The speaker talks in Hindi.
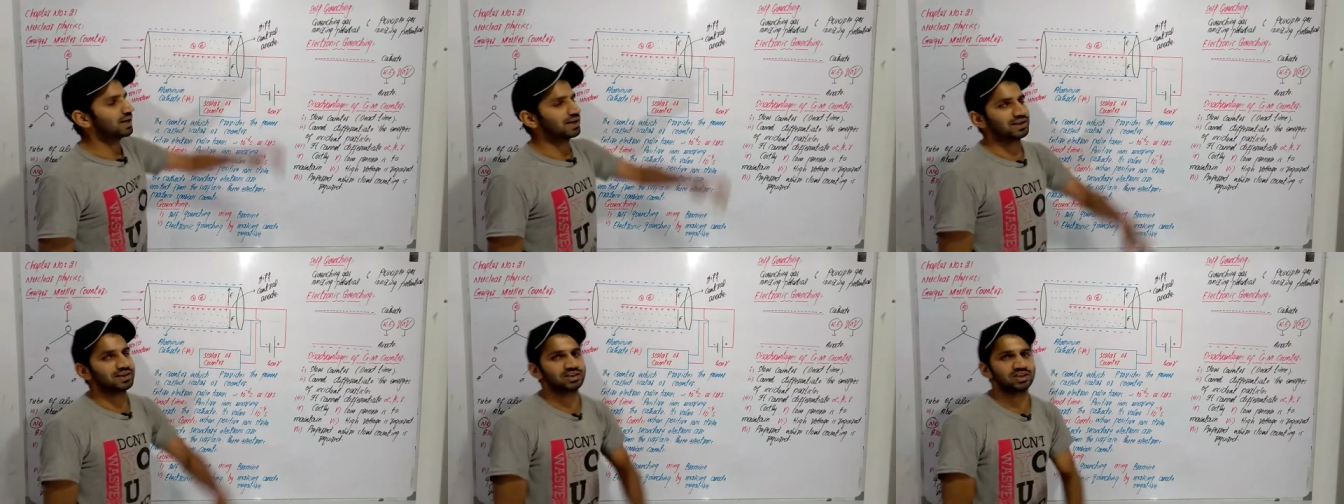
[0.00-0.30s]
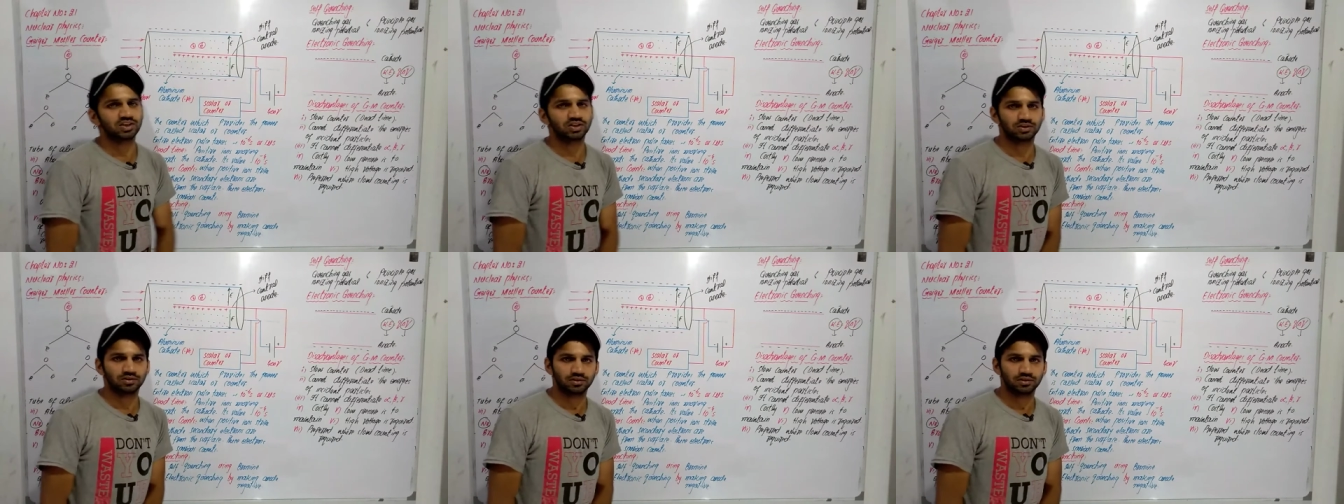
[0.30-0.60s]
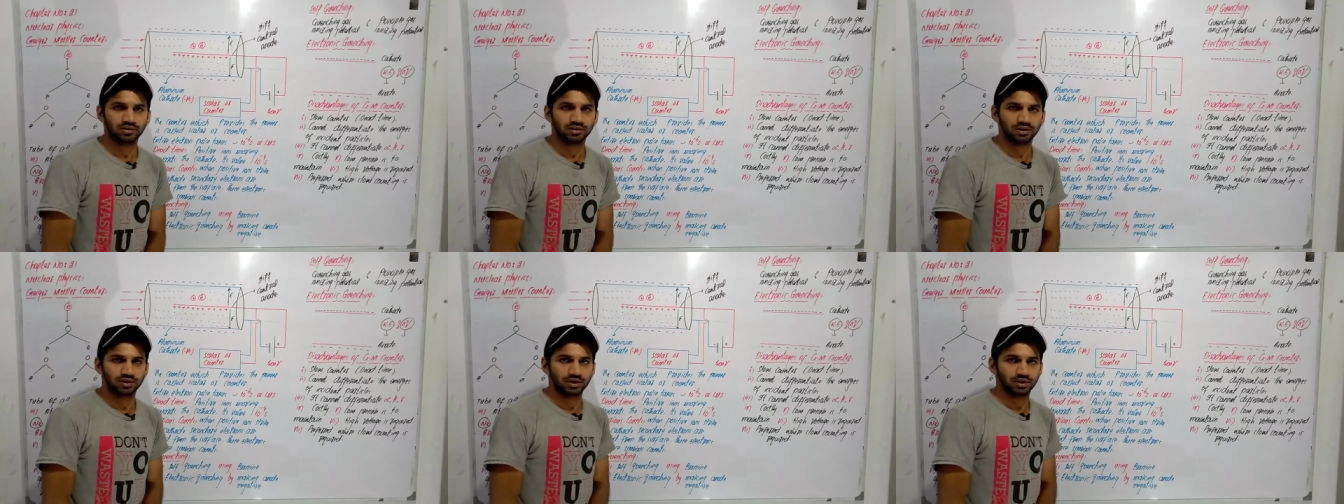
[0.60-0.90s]
आयनाइजेशन
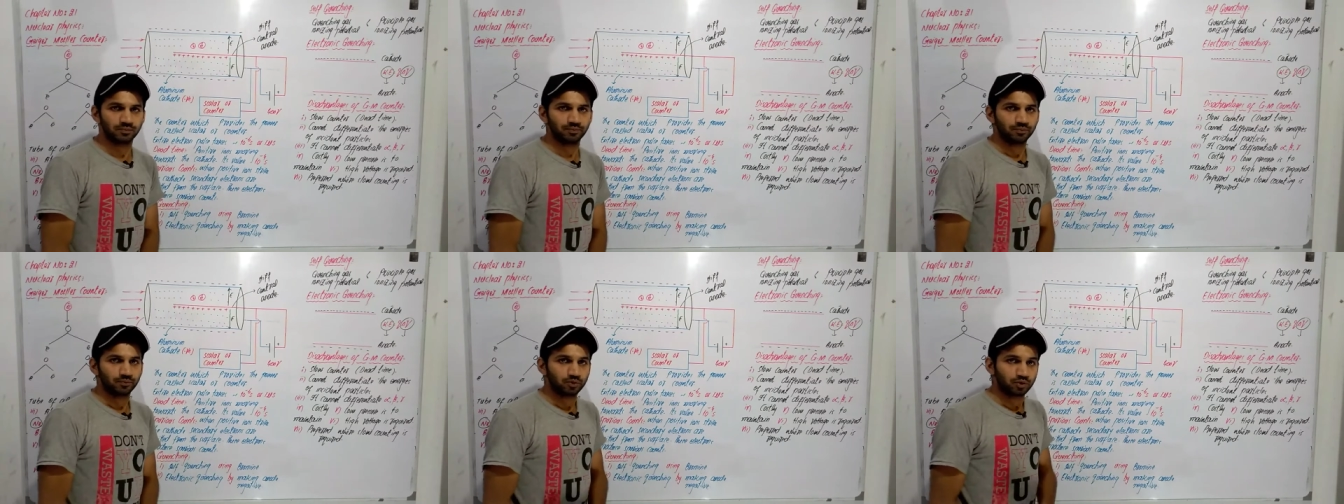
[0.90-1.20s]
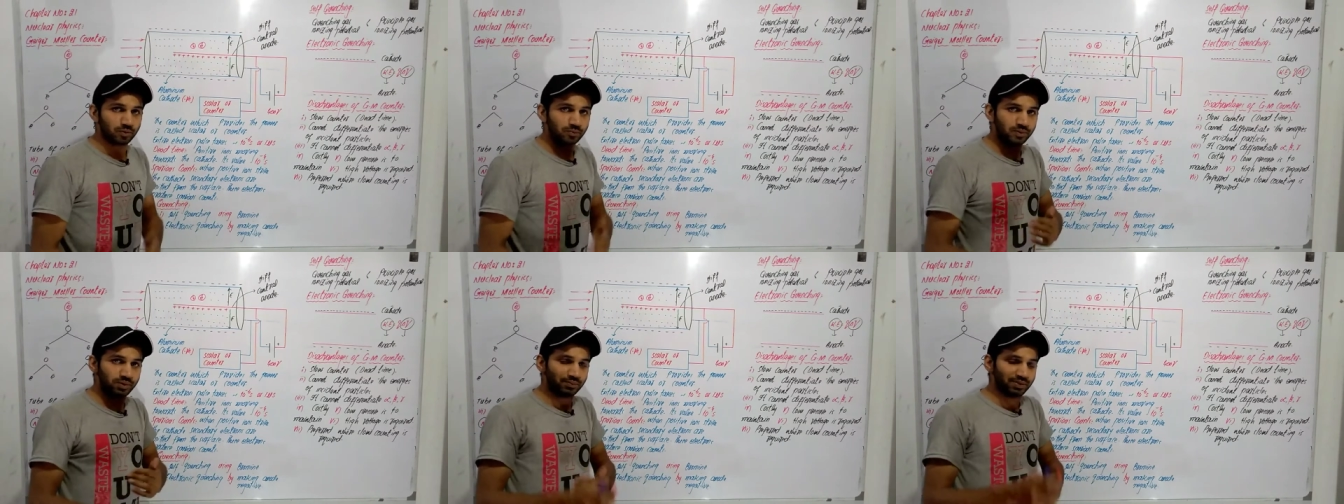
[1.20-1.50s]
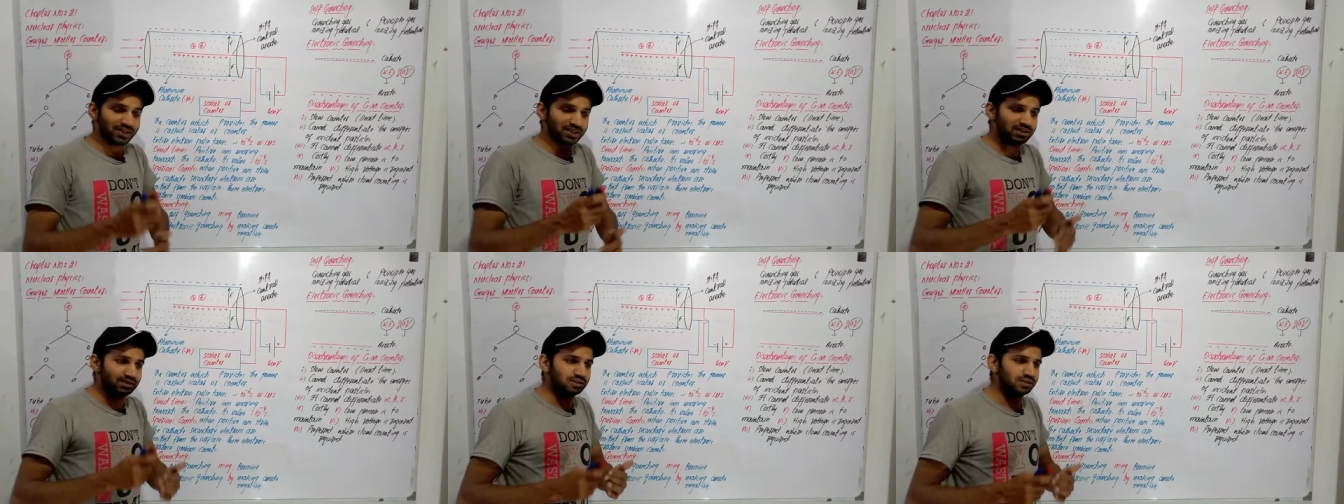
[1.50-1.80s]
करेगी तो आप
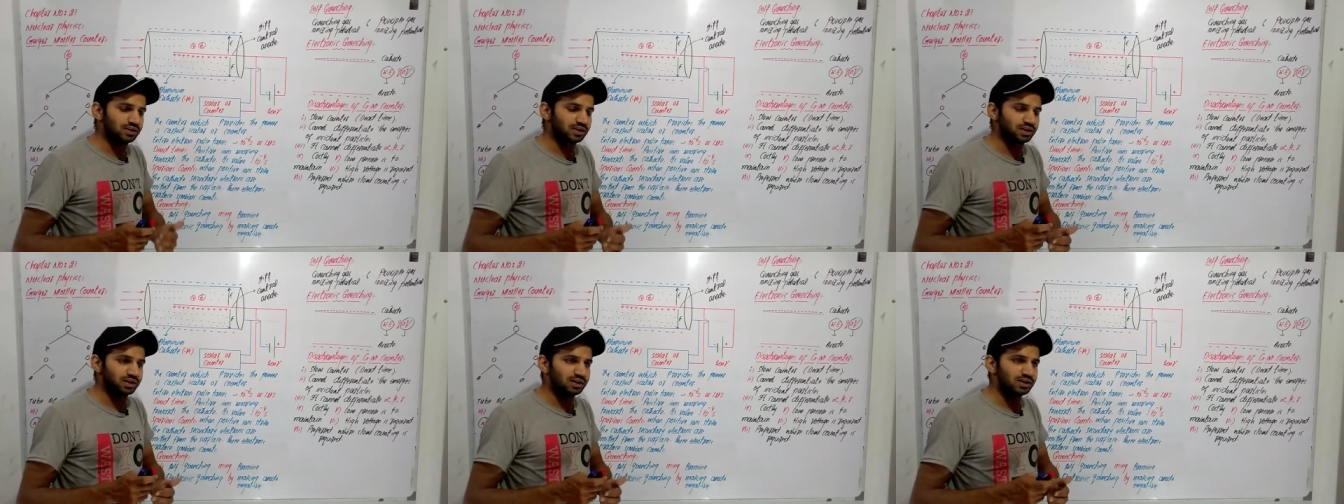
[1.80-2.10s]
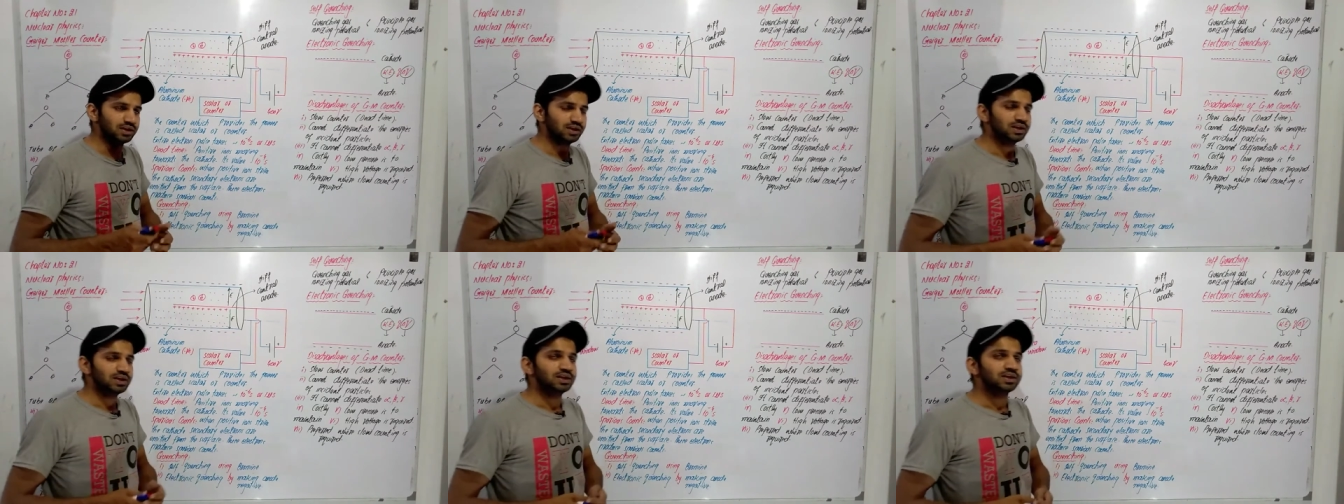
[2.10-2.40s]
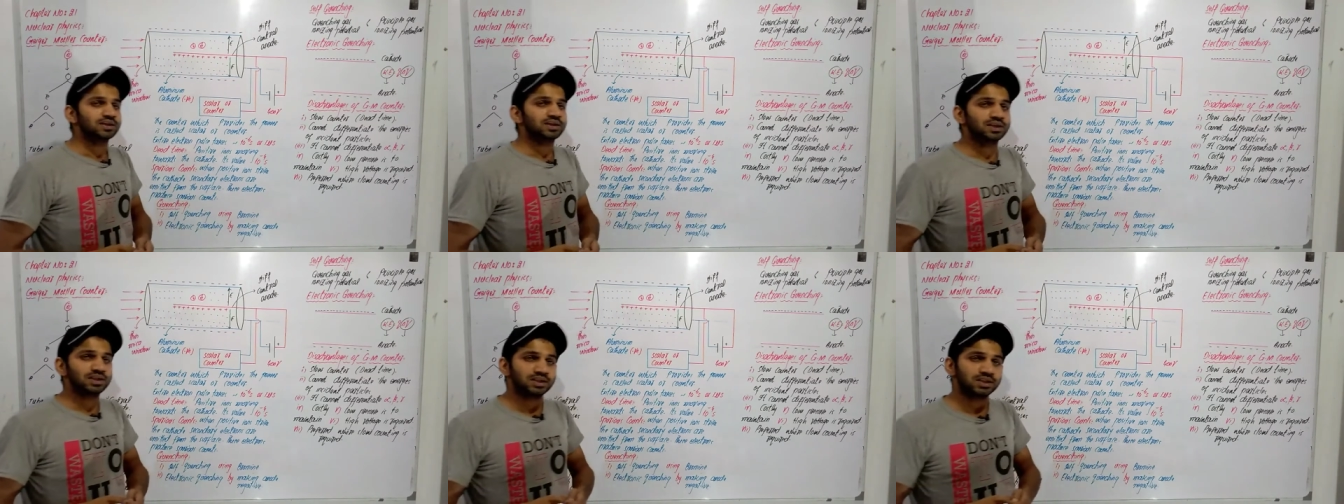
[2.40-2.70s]
इमेजिन करें
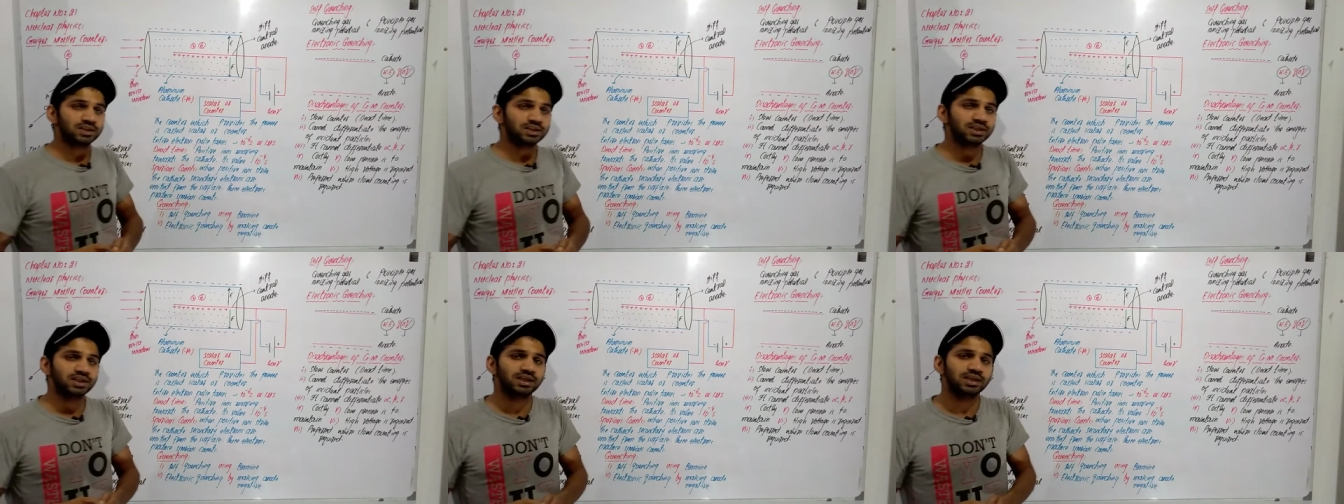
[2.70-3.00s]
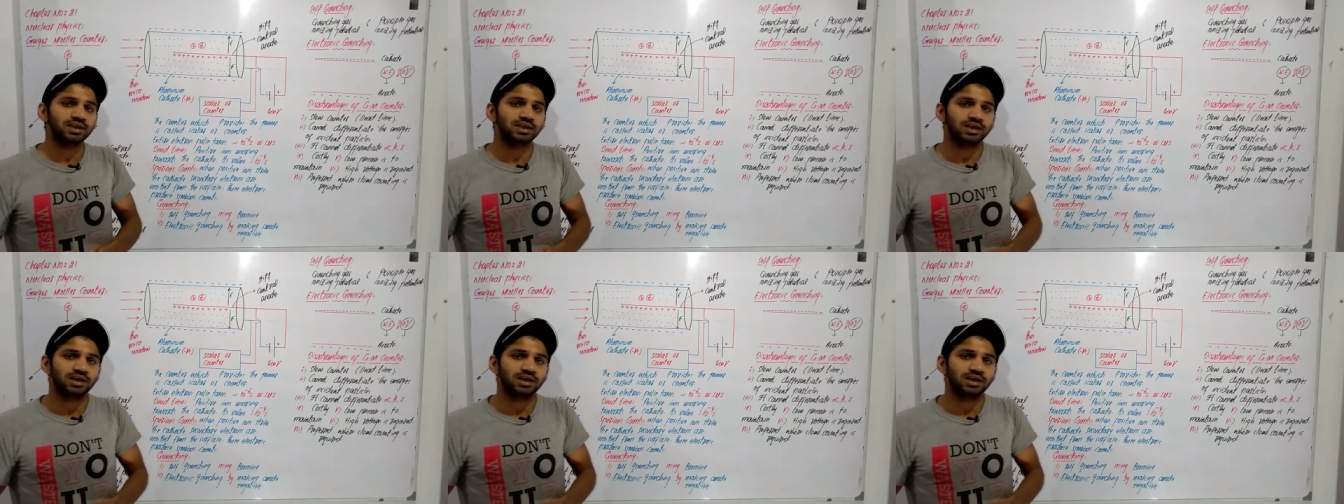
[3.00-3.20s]
कितने